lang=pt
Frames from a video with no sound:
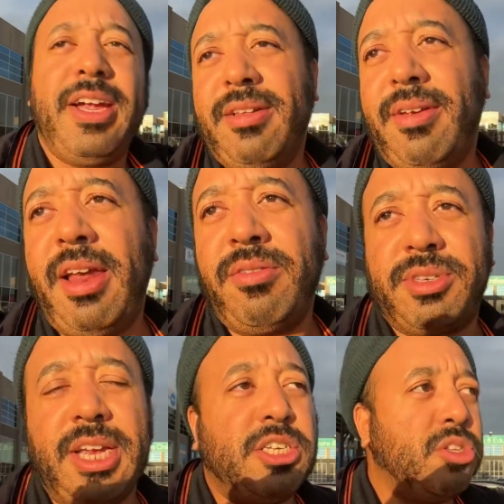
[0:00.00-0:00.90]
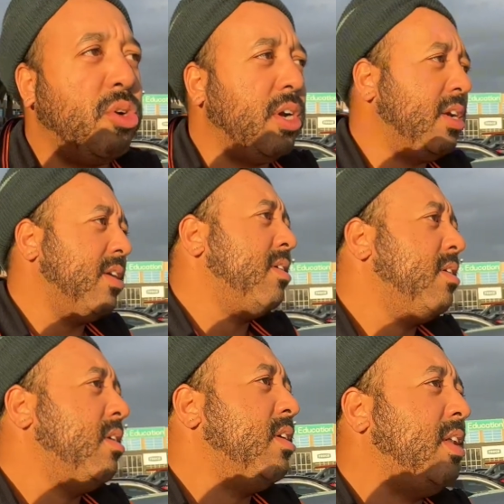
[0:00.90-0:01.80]
indo, né? Não sente dor.
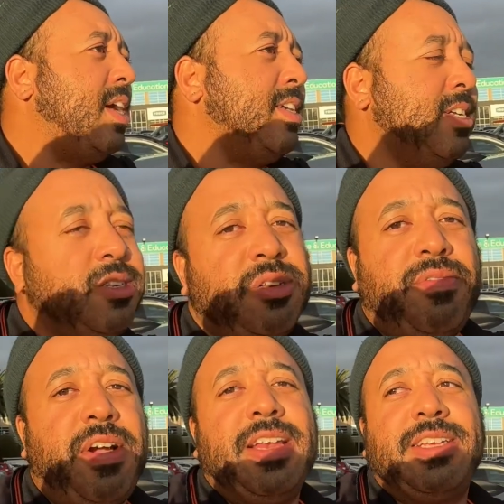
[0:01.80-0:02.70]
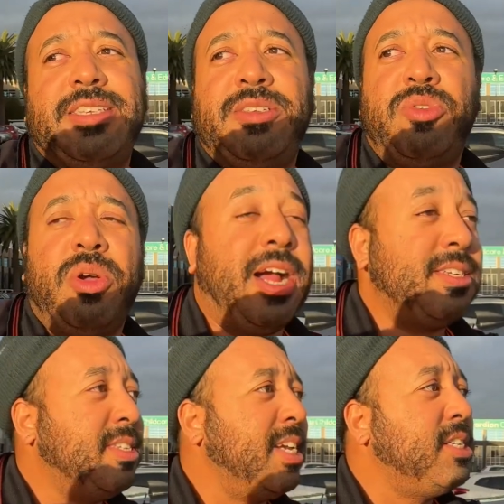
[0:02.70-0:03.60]
Né? A gente só vai nesses lugares
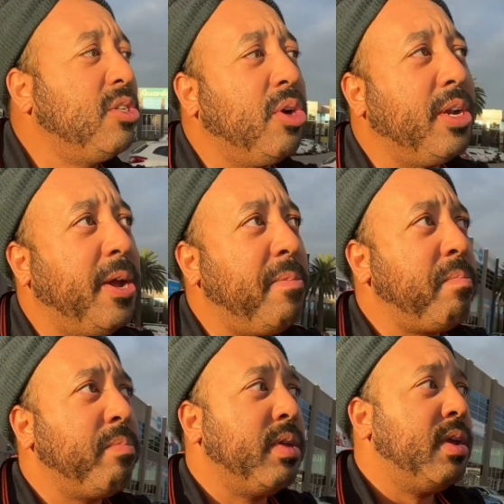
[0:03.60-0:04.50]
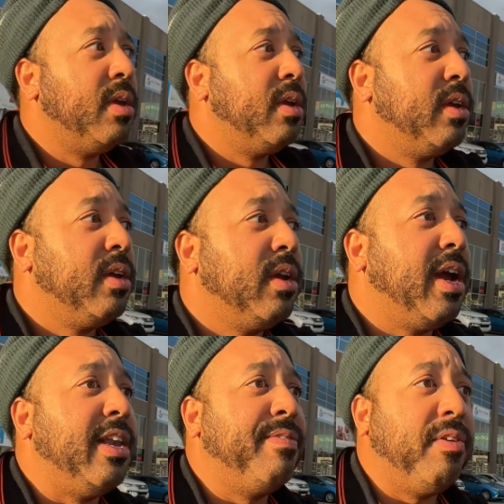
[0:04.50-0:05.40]
se sente dor, né?
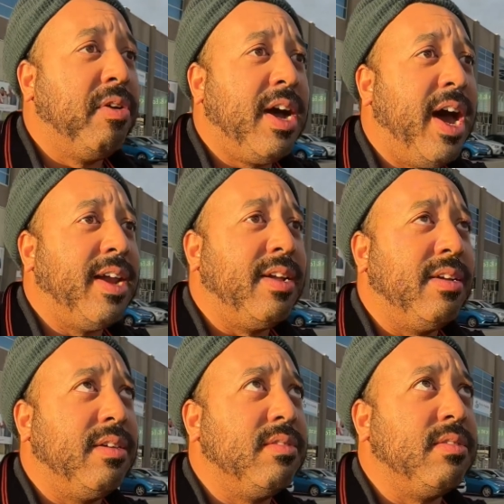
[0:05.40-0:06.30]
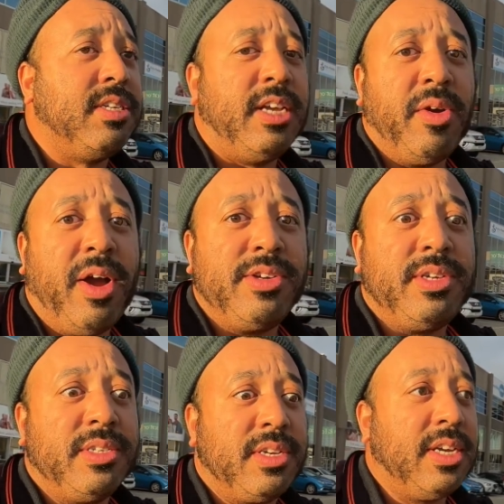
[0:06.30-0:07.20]
Aí ele falou, cara, tirei o
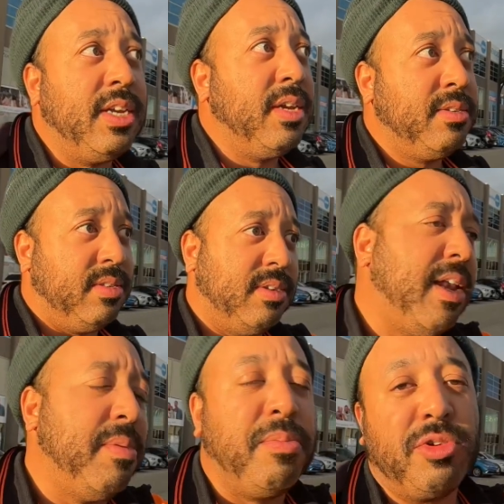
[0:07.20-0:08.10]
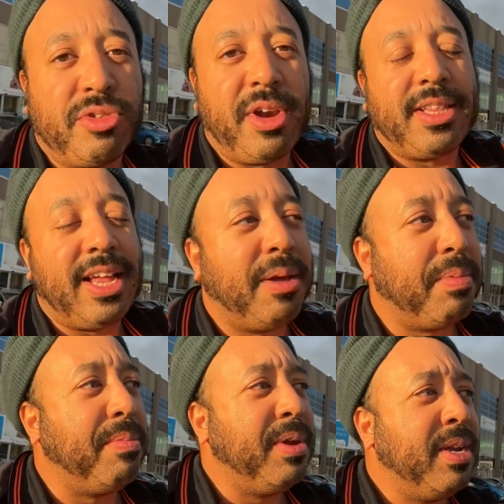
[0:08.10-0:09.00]
raio-x aqui, aí ele mostrou na tela
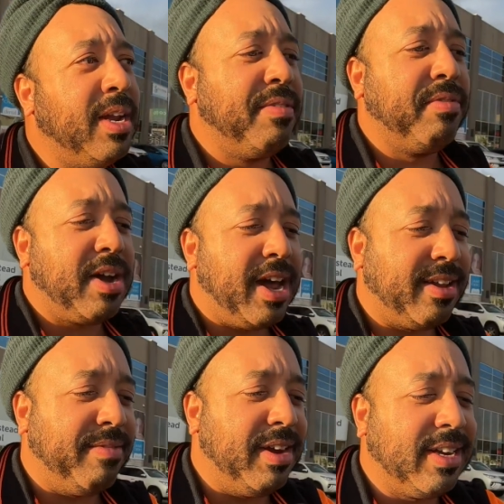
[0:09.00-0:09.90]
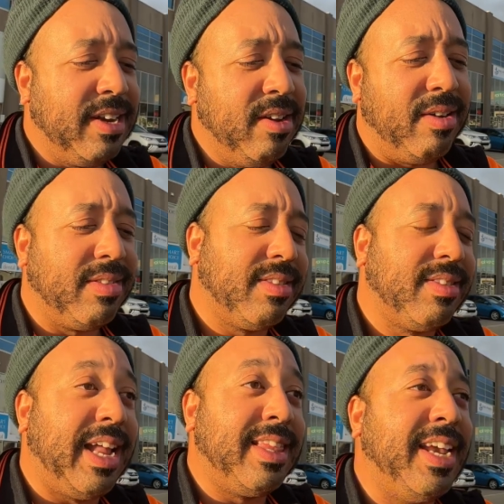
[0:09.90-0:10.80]
pra mim, né? Ele falou, cara, tá vendo aqui, ó?
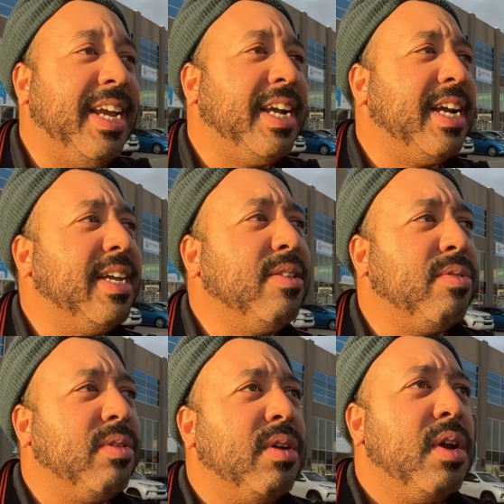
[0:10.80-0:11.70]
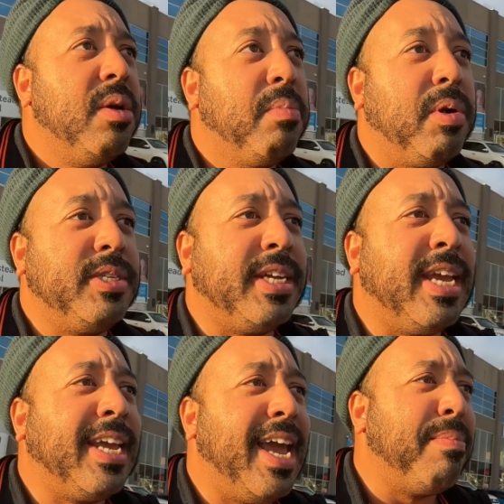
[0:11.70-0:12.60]
Tá trincando, pode ser
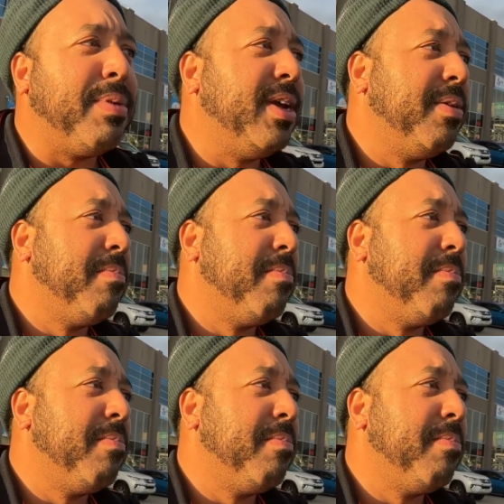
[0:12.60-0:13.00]
que quebre.